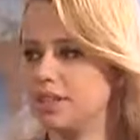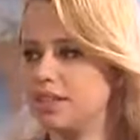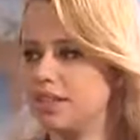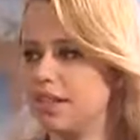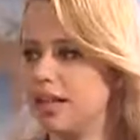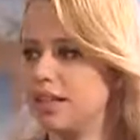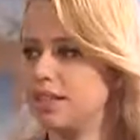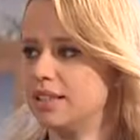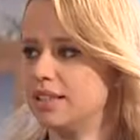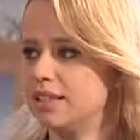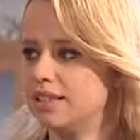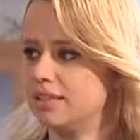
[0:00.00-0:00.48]

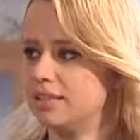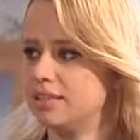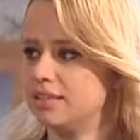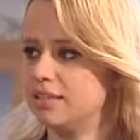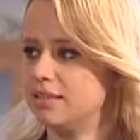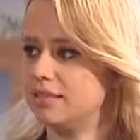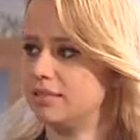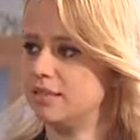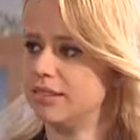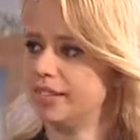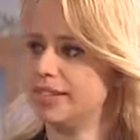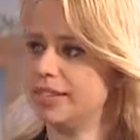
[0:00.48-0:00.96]

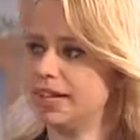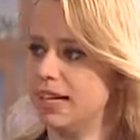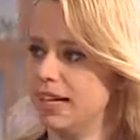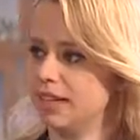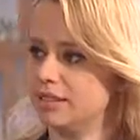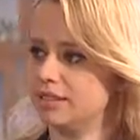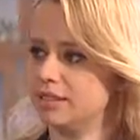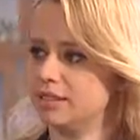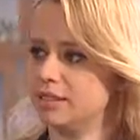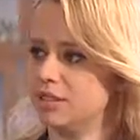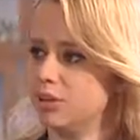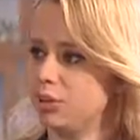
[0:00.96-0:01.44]
ilerlediği ve
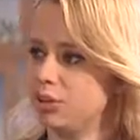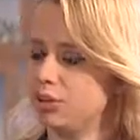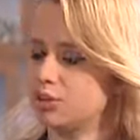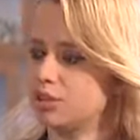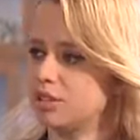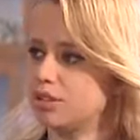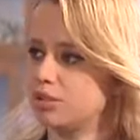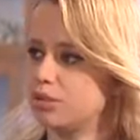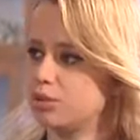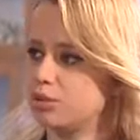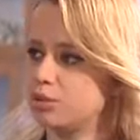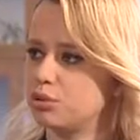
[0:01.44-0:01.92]
geldiği
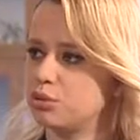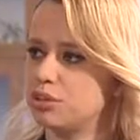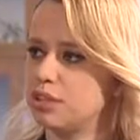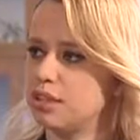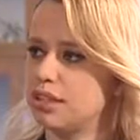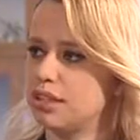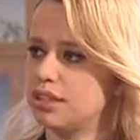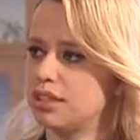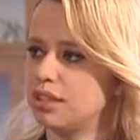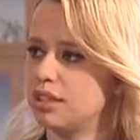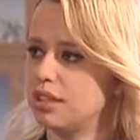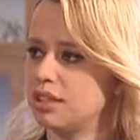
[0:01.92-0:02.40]
nokta ve
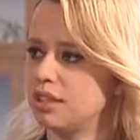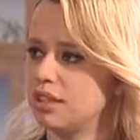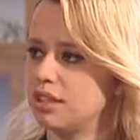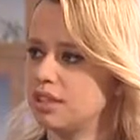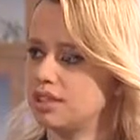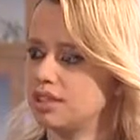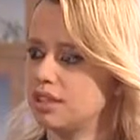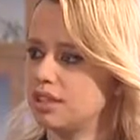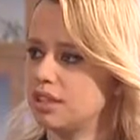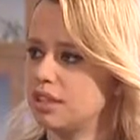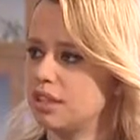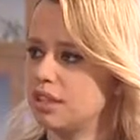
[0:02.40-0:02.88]
Türkiye'de
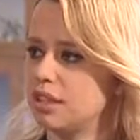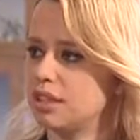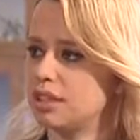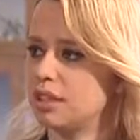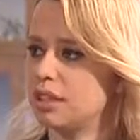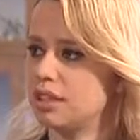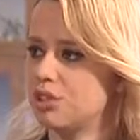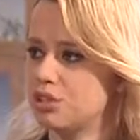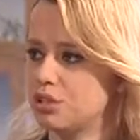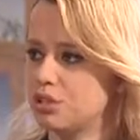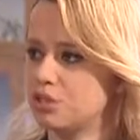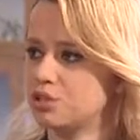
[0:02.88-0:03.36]
artık
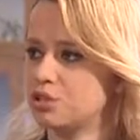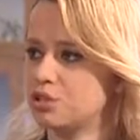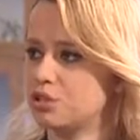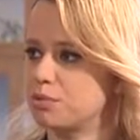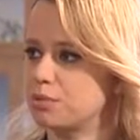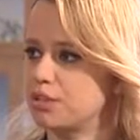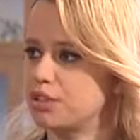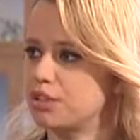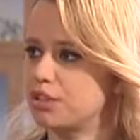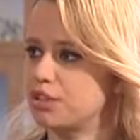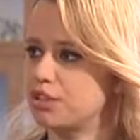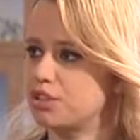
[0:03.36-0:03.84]
ARGE
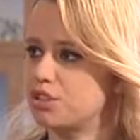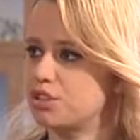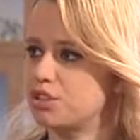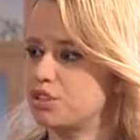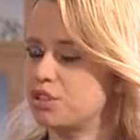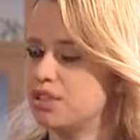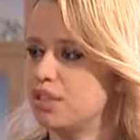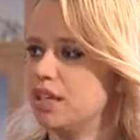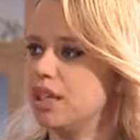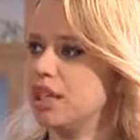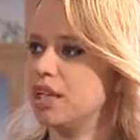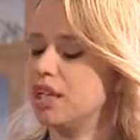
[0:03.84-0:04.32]
çalışmaları
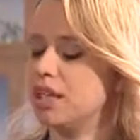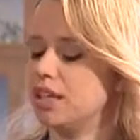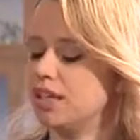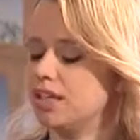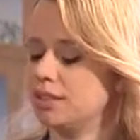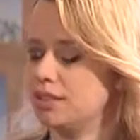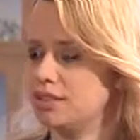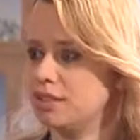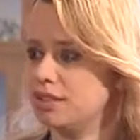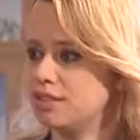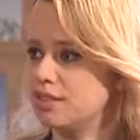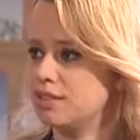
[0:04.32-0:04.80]
için
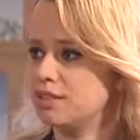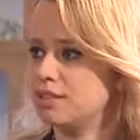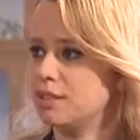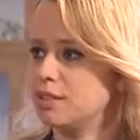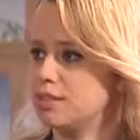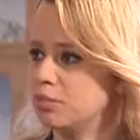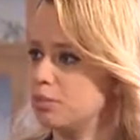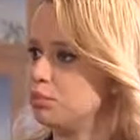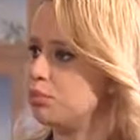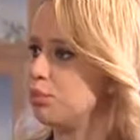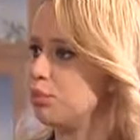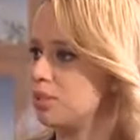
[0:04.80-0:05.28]
e, dediğiniz
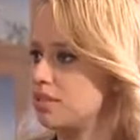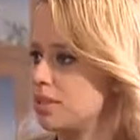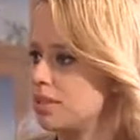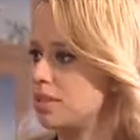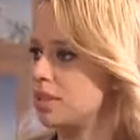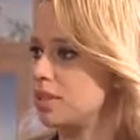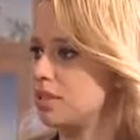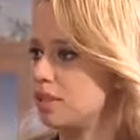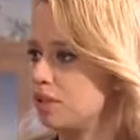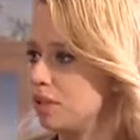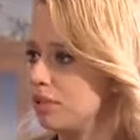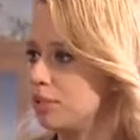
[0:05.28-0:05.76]
gibi
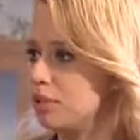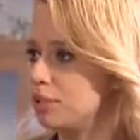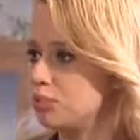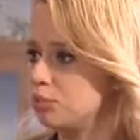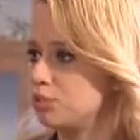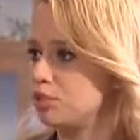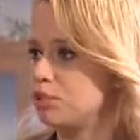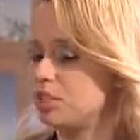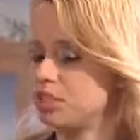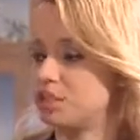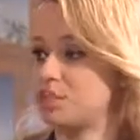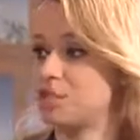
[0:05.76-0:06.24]
burası da
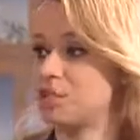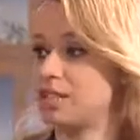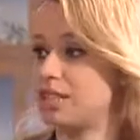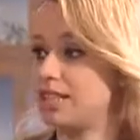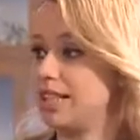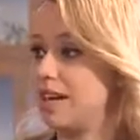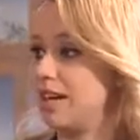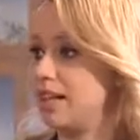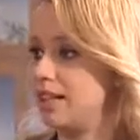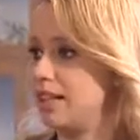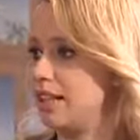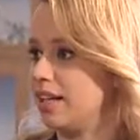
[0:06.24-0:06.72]
bu
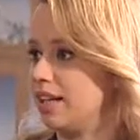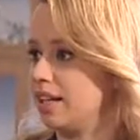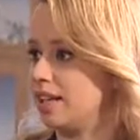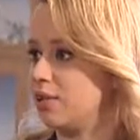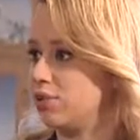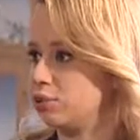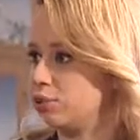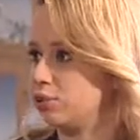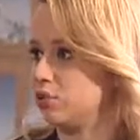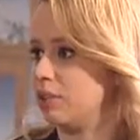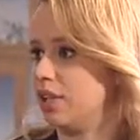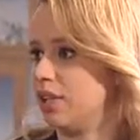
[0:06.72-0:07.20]
teşviklerle
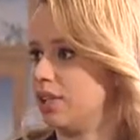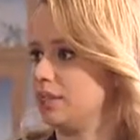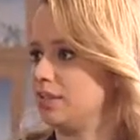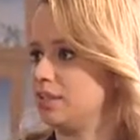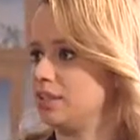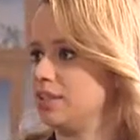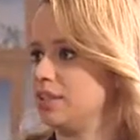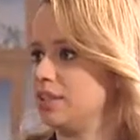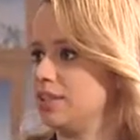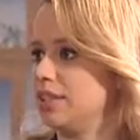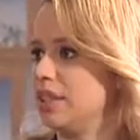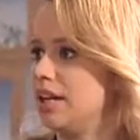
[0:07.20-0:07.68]
kurulan
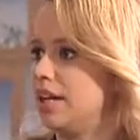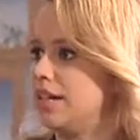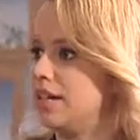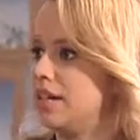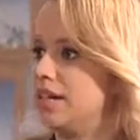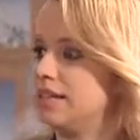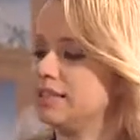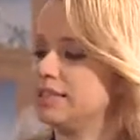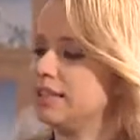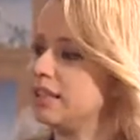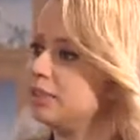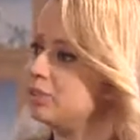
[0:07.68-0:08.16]
e,
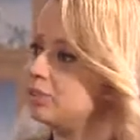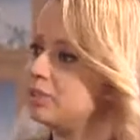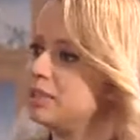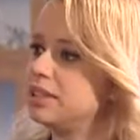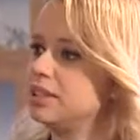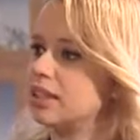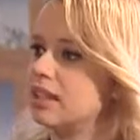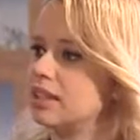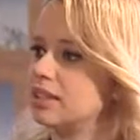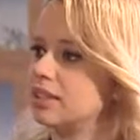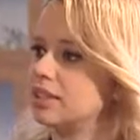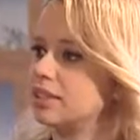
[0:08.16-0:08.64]
yerlerden bir
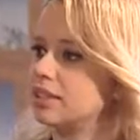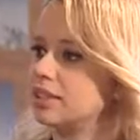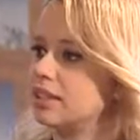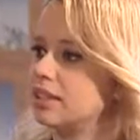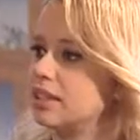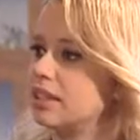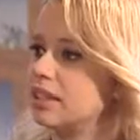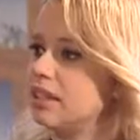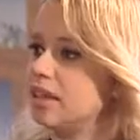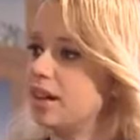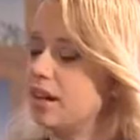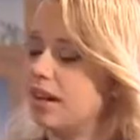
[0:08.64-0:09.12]
tanesi.
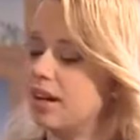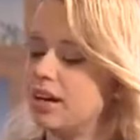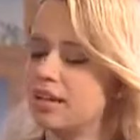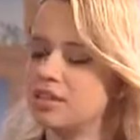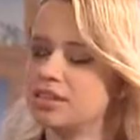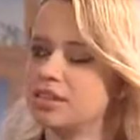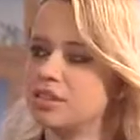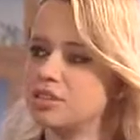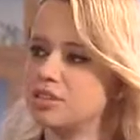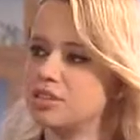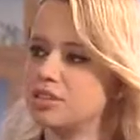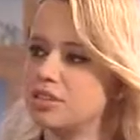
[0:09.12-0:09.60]

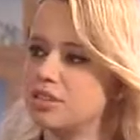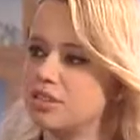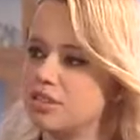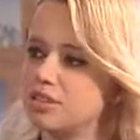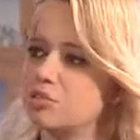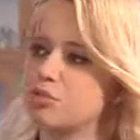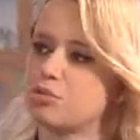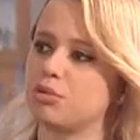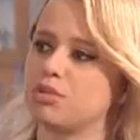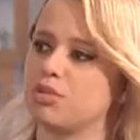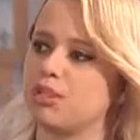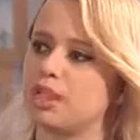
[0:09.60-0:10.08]
ARGE için
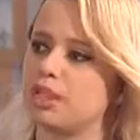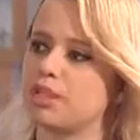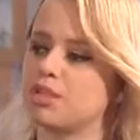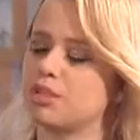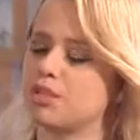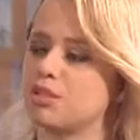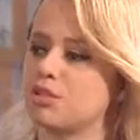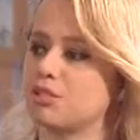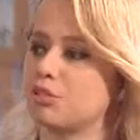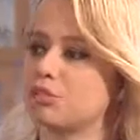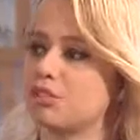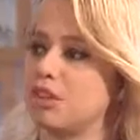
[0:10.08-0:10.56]
ne
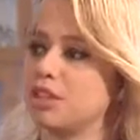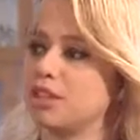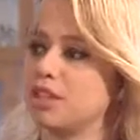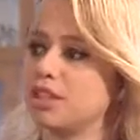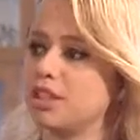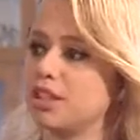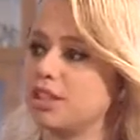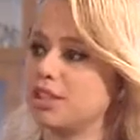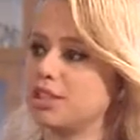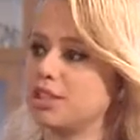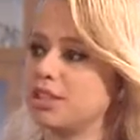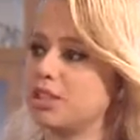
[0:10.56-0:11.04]
söylersiniz? Şu
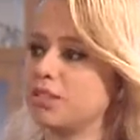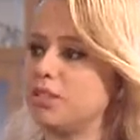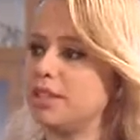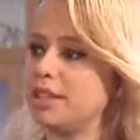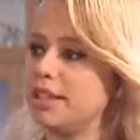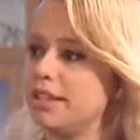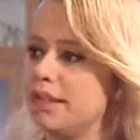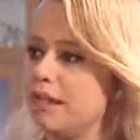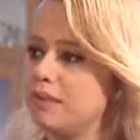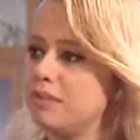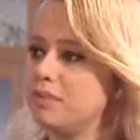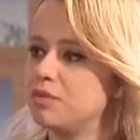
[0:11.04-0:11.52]
andaki aşama
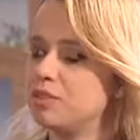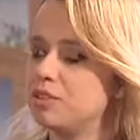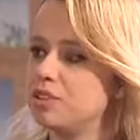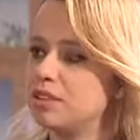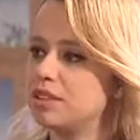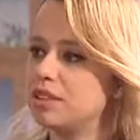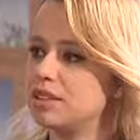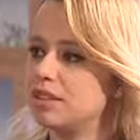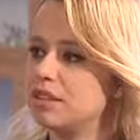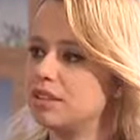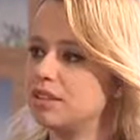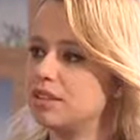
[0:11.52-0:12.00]
ne?
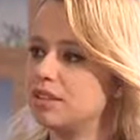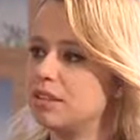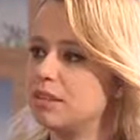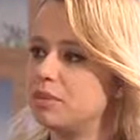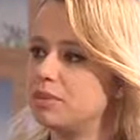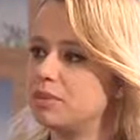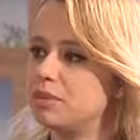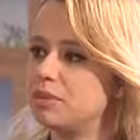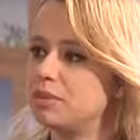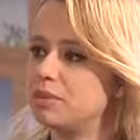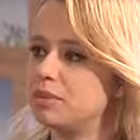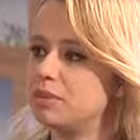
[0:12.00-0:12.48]
Ciddi
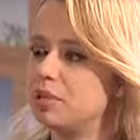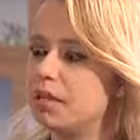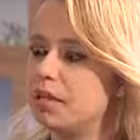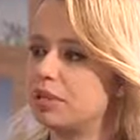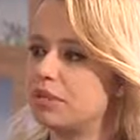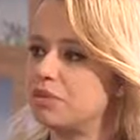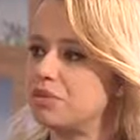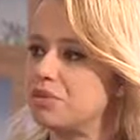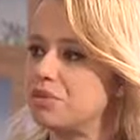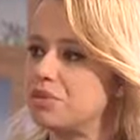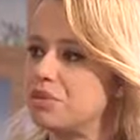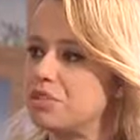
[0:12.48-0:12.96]
anlamda bir
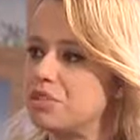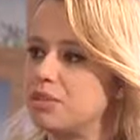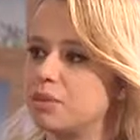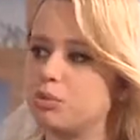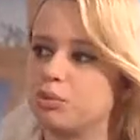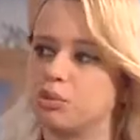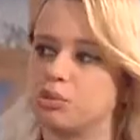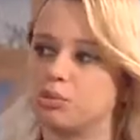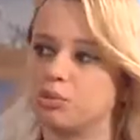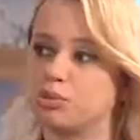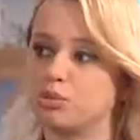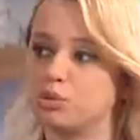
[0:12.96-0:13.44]

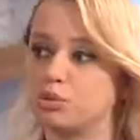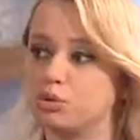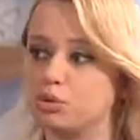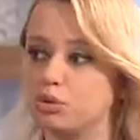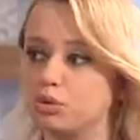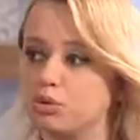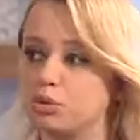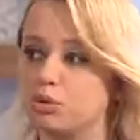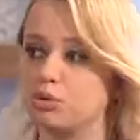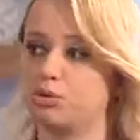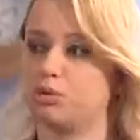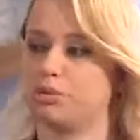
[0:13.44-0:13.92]
ekosistem oluştu
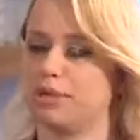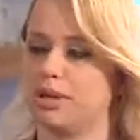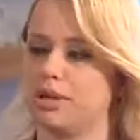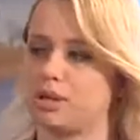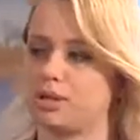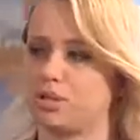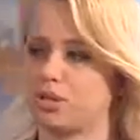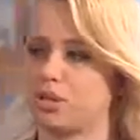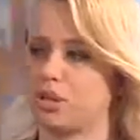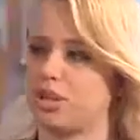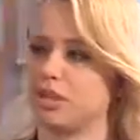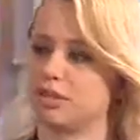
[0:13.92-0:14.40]
mu bu
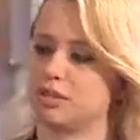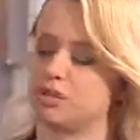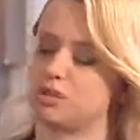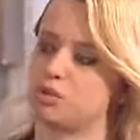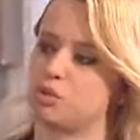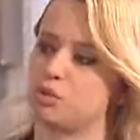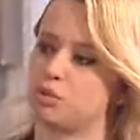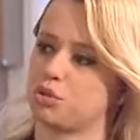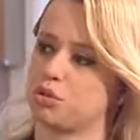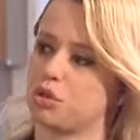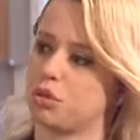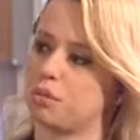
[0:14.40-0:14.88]
başlık
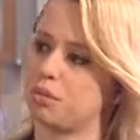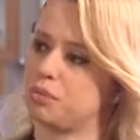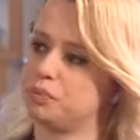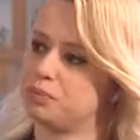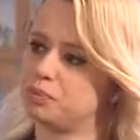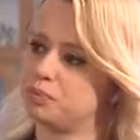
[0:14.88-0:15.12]
altında hocam?